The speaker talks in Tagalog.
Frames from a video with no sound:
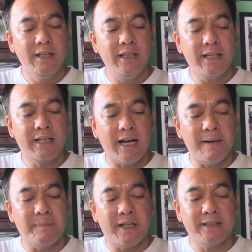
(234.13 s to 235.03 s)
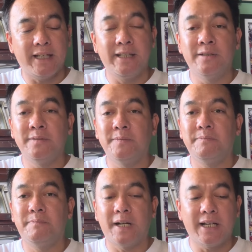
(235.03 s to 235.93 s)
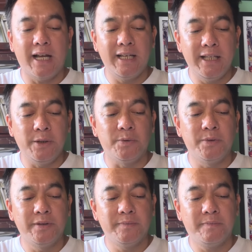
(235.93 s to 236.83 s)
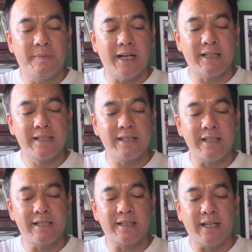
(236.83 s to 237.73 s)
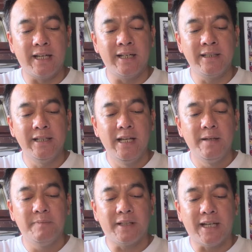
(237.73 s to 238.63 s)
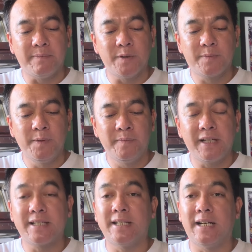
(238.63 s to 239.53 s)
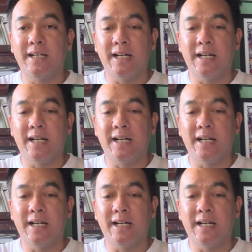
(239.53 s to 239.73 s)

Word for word: Ikaapat ay yung pag-aliw para sa Israel matapos bumagsak